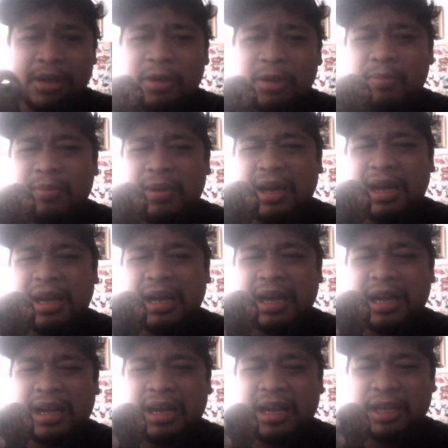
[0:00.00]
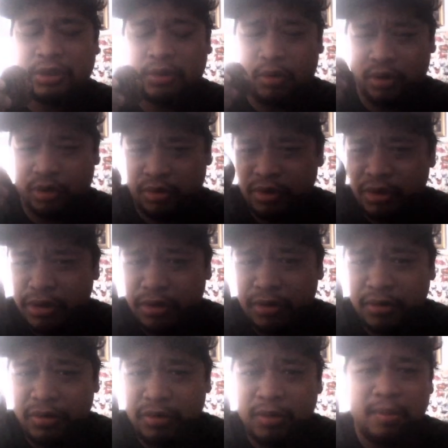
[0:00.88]
mga kasosyo
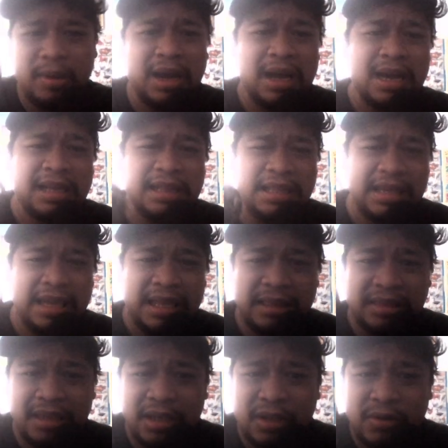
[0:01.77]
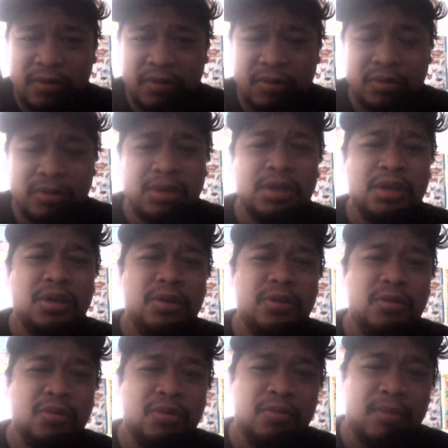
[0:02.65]
nyo, mga kliyente nyo,
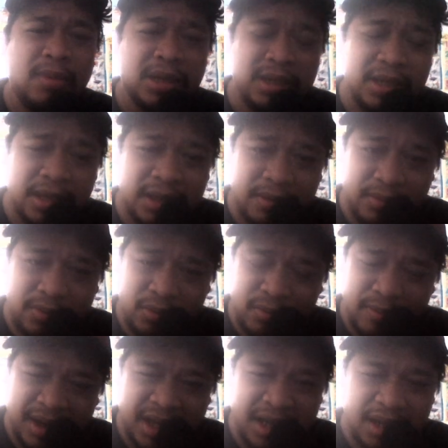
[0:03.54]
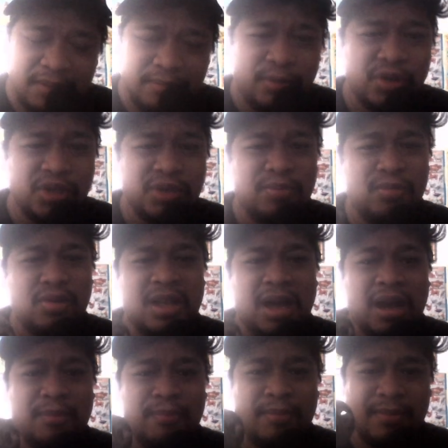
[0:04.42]
yung magiging yung magiging boss mo
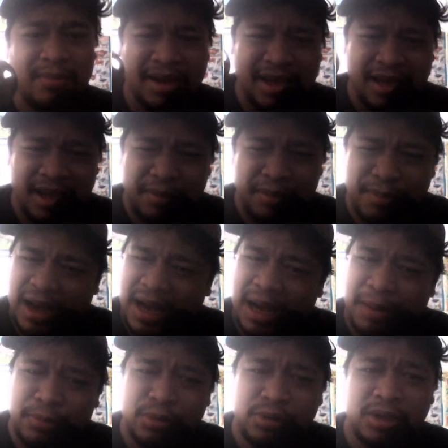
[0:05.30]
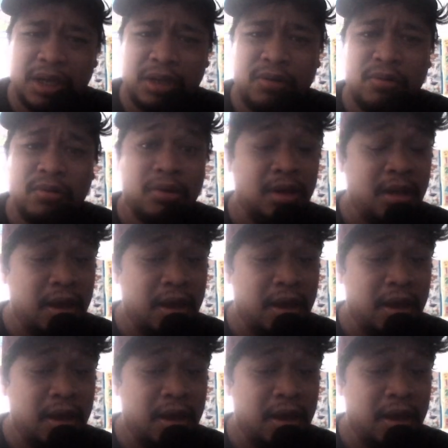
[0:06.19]
na magiging maamo sa'yo,